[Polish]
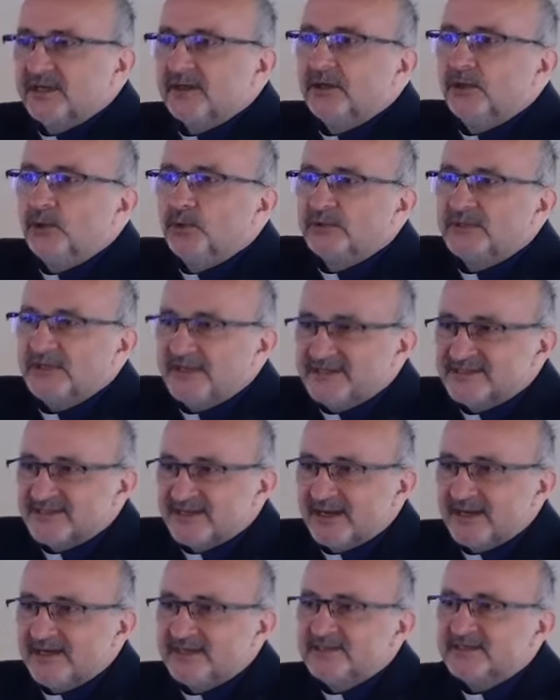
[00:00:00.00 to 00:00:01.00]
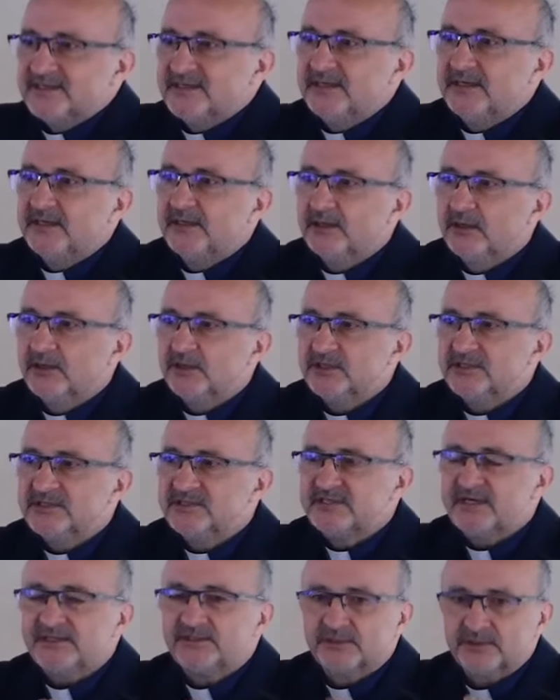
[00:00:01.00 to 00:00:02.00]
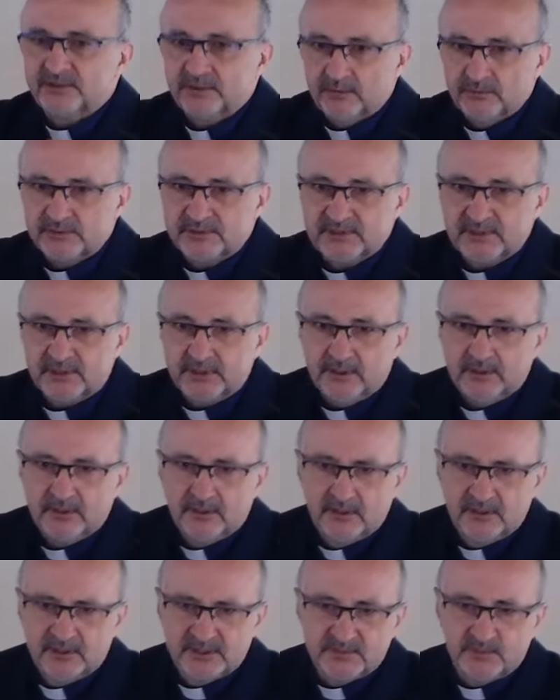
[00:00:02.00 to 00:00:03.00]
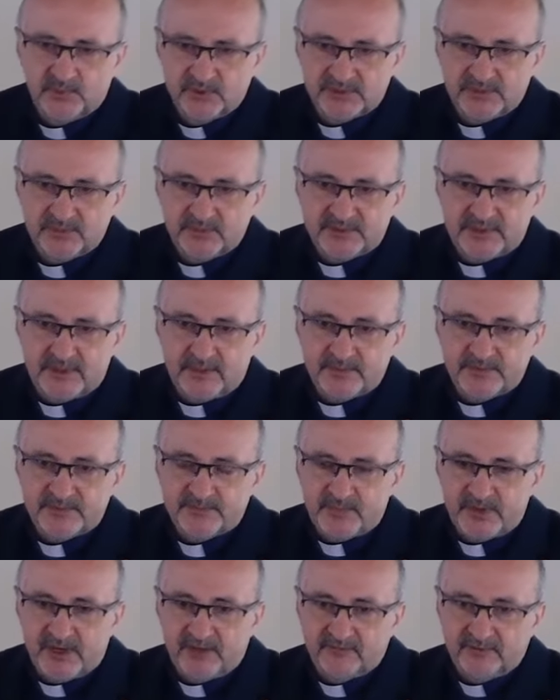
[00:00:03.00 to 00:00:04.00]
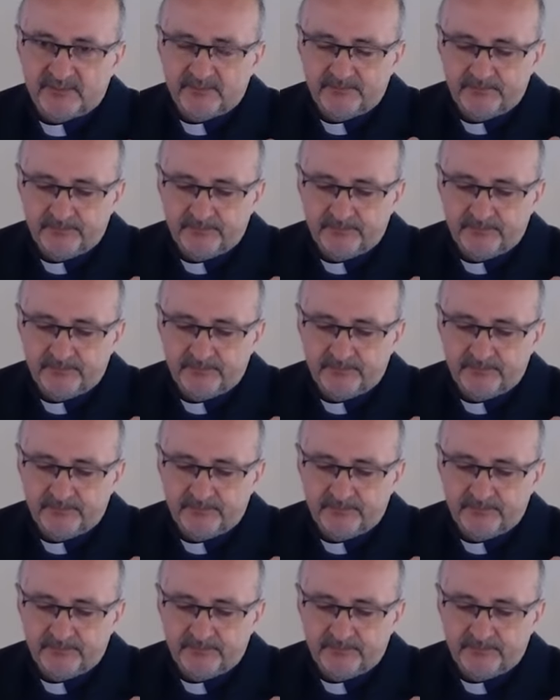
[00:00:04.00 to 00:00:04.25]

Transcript: lud izraelski zetknął się z Bożym prawem.